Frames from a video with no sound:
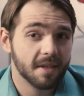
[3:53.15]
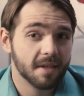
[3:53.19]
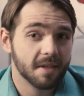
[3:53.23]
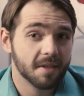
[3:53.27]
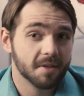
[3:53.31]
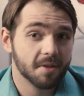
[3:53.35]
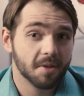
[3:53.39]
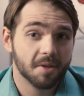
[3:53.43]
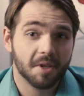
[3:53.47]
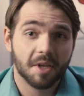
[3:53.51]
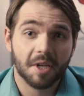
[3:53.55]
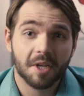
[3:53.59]

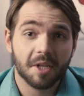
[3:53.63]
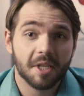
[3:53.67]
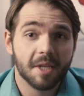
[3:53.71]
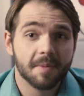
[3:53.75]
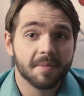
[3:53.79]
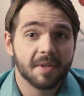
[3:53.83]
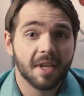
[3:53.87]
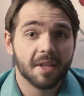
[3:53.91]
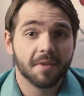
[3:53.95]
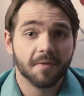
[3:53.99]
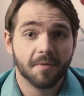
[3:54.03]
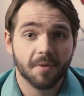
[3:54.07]
z
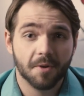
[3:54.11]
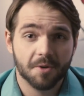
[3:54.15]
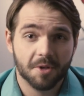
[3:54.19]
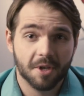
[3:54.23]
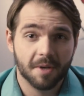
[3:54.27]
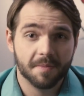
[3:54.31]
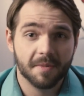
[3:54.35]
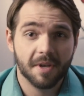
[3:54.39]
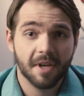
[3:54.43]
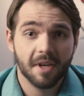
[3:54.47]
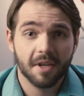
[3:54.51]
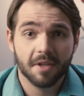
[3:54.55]
odkrytym
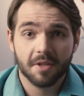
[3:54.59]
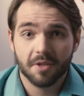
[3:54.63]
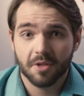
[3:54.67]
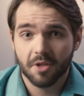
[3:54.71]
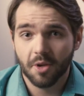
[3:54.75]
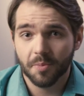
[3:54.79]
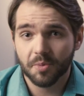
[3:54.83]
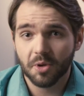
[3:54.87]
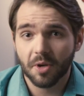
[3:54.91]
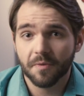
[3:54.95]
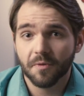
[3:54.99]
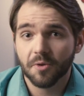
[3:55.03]
nadwoziem
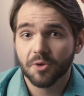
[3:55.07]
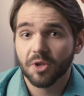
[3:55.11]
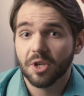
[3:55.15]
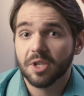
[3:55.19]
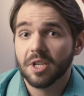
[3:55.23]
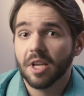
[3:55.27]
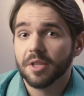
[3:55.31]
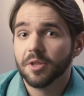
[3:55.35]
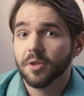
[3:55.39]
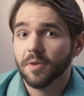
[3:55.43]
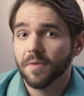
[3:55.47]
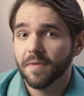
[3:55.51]
do
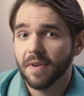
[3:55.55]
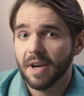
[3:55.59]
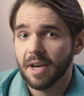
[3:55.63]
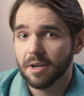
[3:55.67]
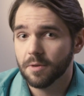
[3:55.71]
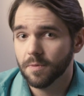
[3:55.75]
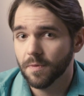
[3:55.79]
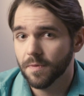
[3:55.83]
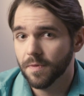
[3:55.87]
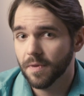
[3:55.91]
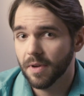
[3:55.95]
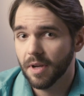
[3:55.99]
przewożenia
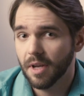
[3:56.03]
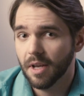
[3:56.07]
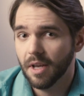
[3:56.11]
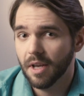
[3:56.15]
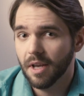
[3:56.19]
towarów.